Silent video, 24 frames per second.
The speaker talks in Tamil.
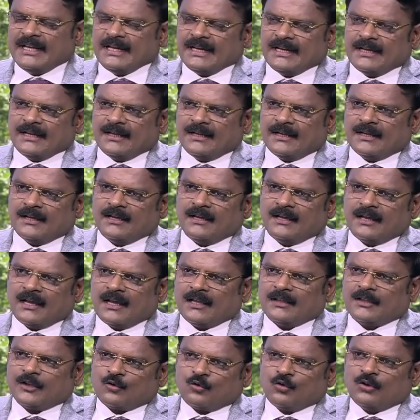என்னென்னா
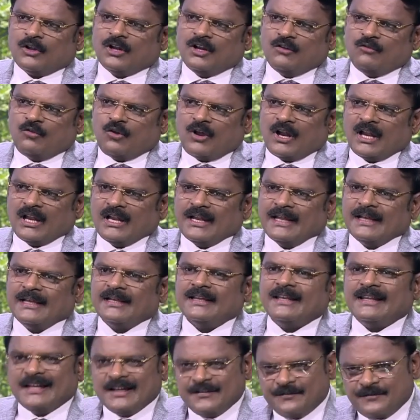அந்த குடல் வாலில்
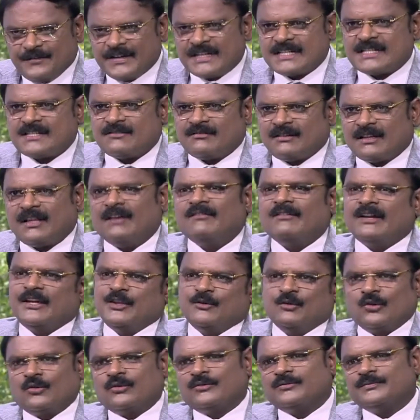இன்ஃபெக்ஷன் வந்தால் வலி
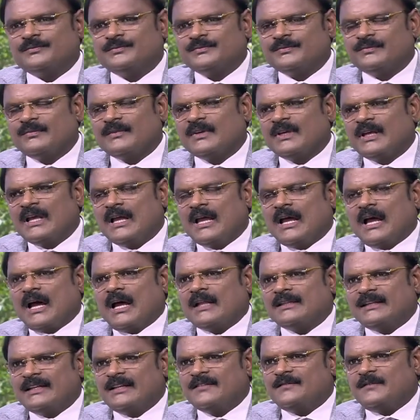வரும்
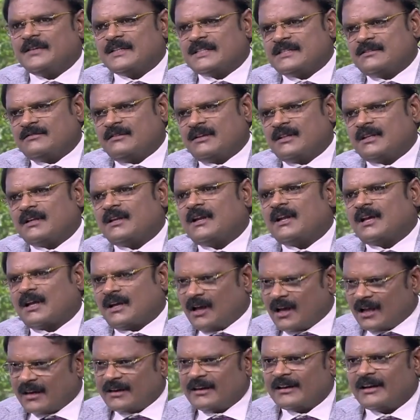அந்த இன்ஃபெக்ஷன் வரதுக்கான
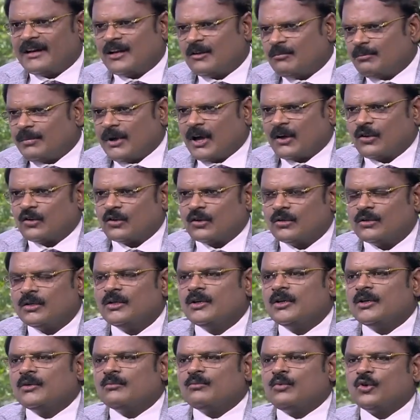காரணம் என்னென்னு பார்க்கணும்
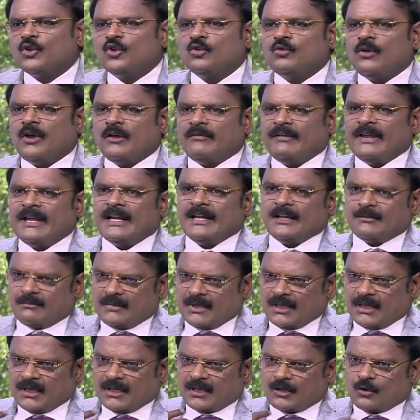பொதுவாகவே
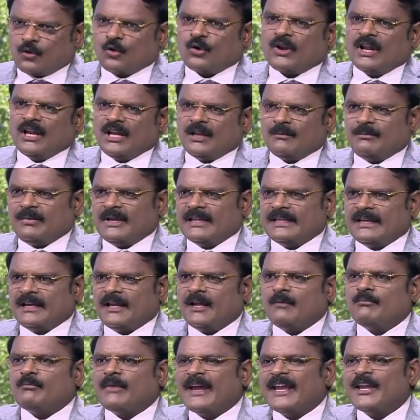நம்ம குடலில்
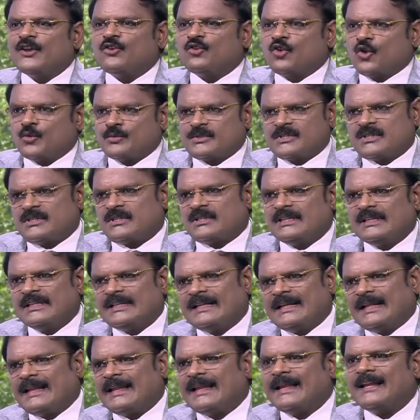பார்த்திங்கன்னா மைக்ரோப்ஸ்ன்ட்டு
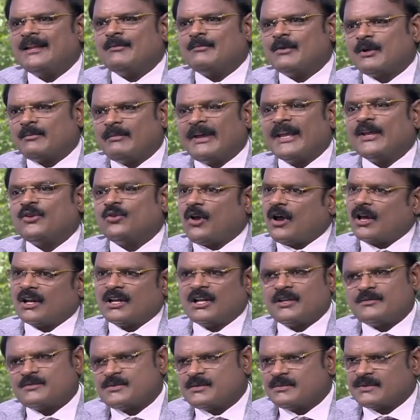நிறைய நமக்கு மைக்ரோ
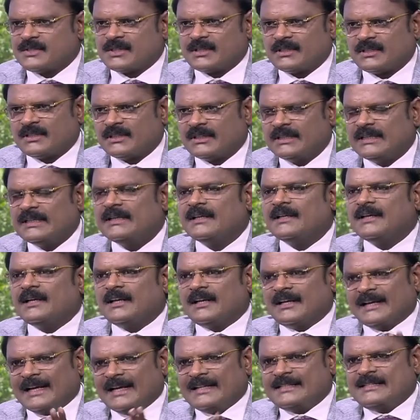ஆர்கனிசம்ஸ் இருக்குது
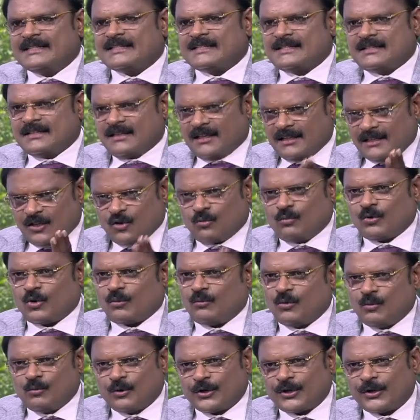டைஜஷனுக்கு அதுதான் ரொம்ப
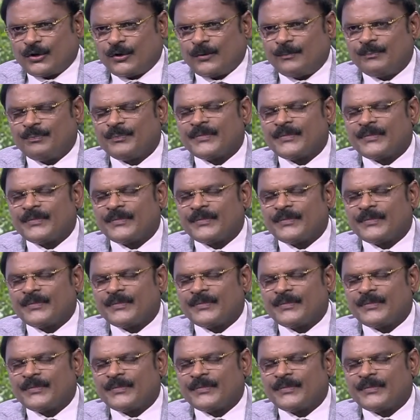ரொம்ப முக்கியம்